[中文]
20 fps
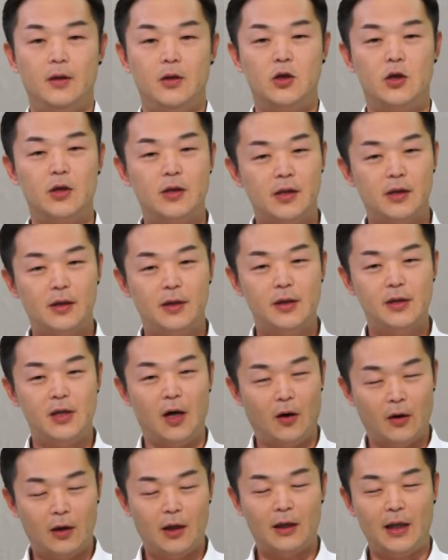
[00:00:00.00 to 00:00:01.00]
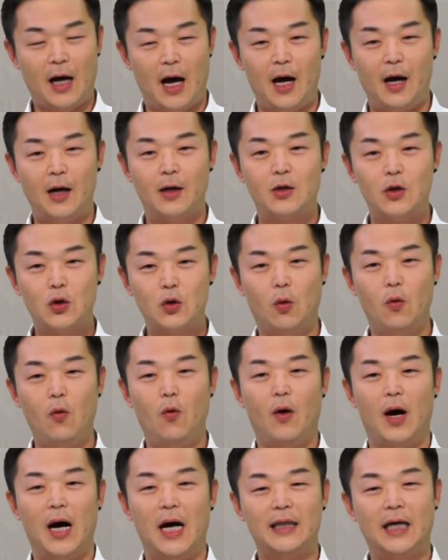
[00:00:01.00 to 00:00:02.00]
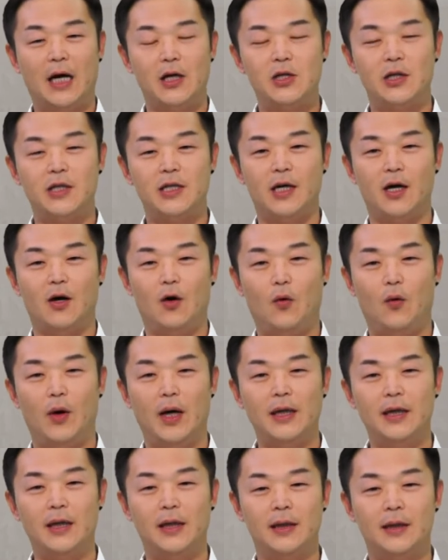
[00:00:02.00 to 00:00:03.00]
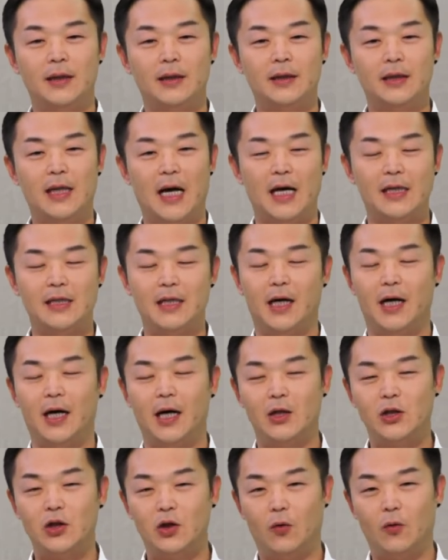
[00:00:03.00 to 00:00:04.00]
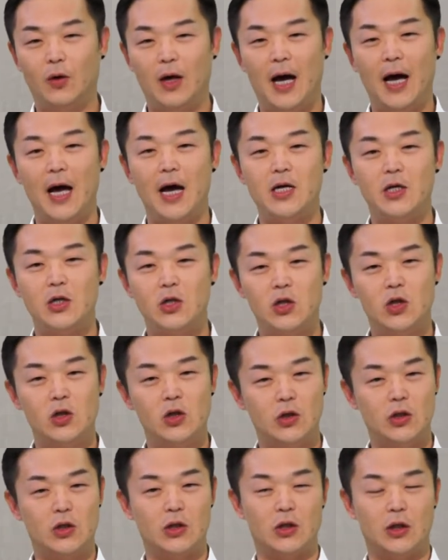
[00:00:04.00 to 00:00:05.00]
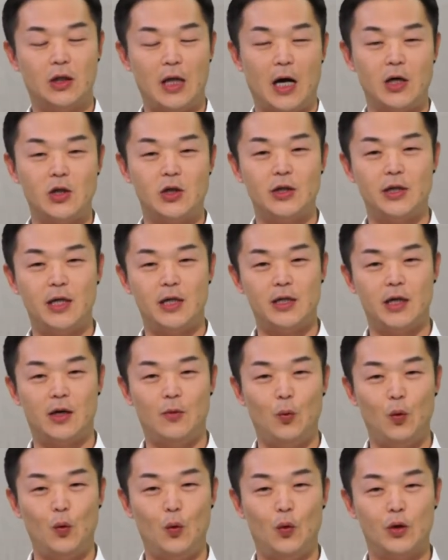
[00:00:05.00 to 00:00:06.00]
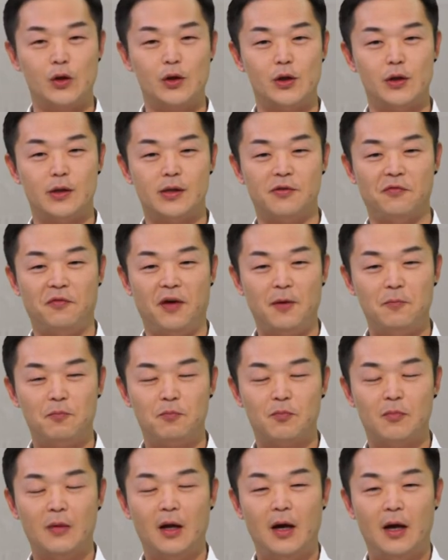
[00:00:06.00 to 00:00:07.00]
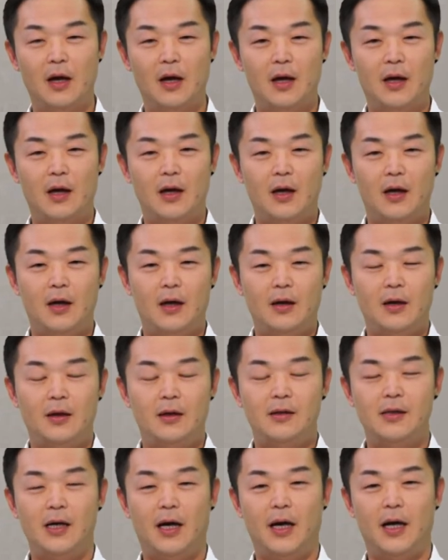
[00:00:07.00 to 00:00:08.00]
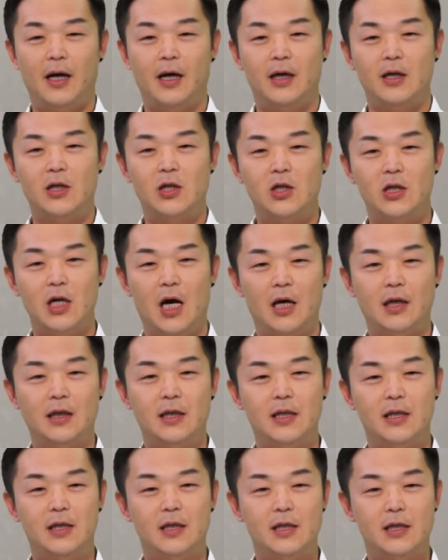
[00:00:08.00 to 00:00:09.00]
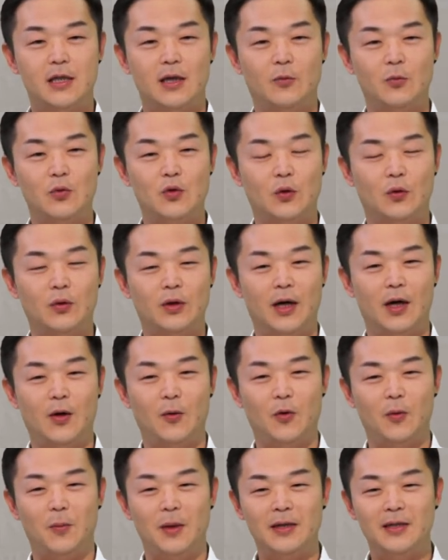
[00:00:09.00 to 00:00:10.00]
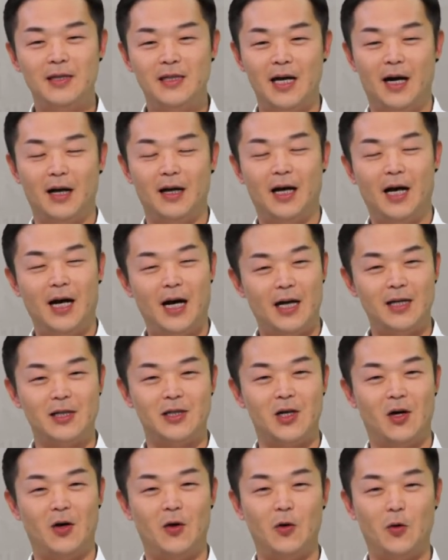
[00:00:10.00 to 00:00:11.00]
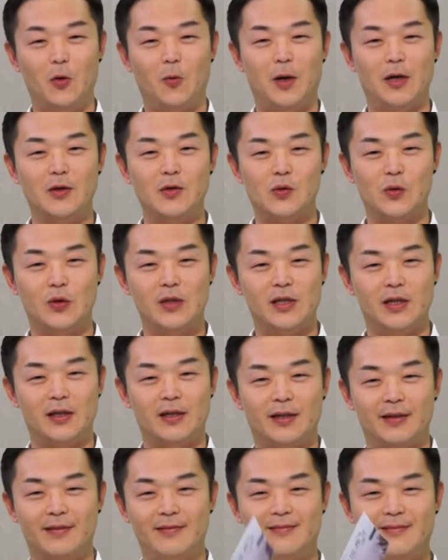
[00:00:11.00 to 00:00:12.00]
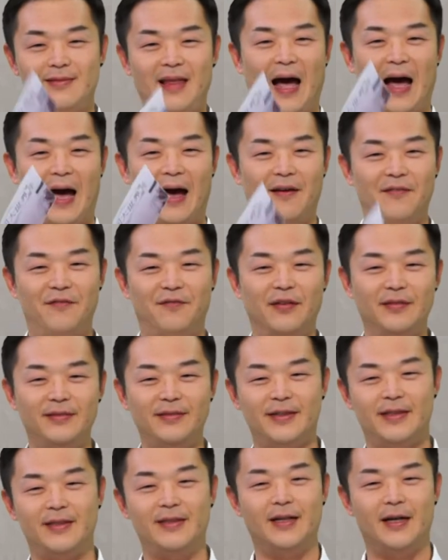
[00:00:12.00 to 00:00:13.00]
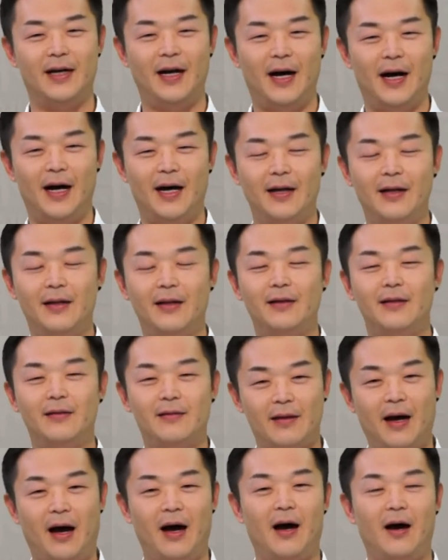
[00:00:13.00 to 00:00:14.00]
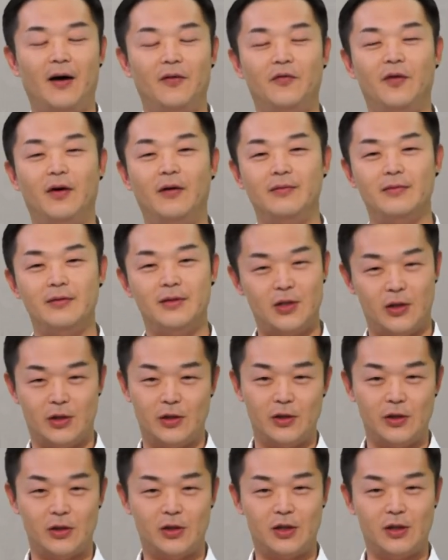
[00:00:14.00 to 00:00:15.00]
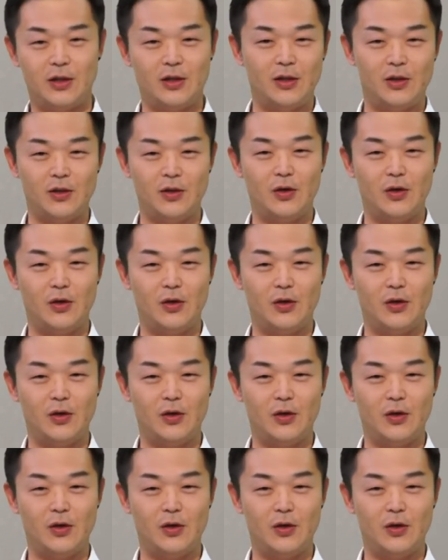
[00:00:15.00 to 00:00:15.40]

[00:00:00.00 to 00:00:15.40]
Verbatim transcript: 诗词小课堂，《中华大世界》，欢迎大家收看《诗词大世界》节目，我是子飞。在上一集的节目中呢，我们讲了汉朝刘邦所写的《大风歌》啊，“大风起兮